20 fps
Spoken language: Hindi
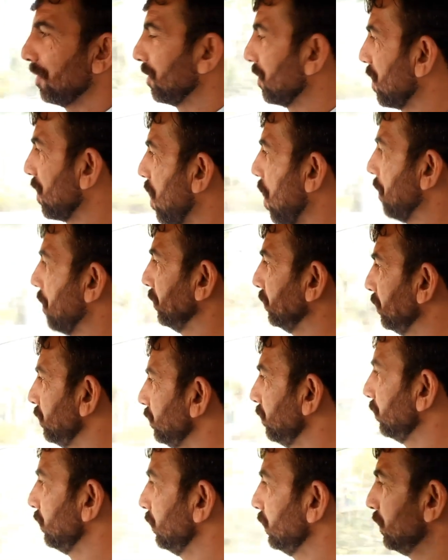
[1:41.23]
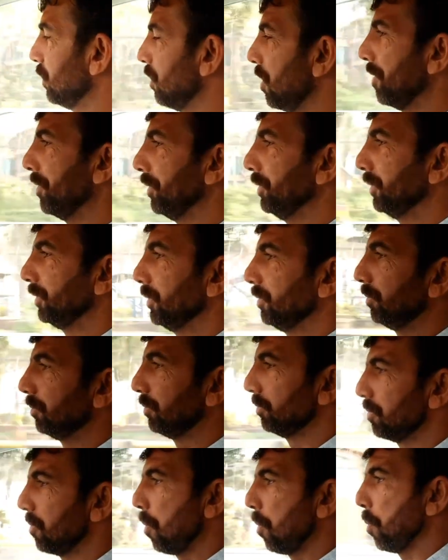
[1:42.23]
ज़िंदगी अच्छे तरीके से गुजर रही
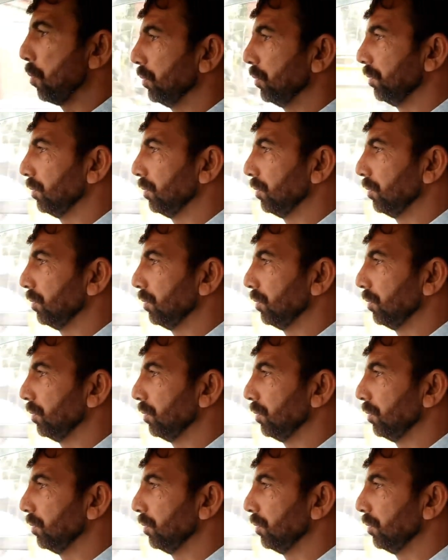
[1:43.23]
है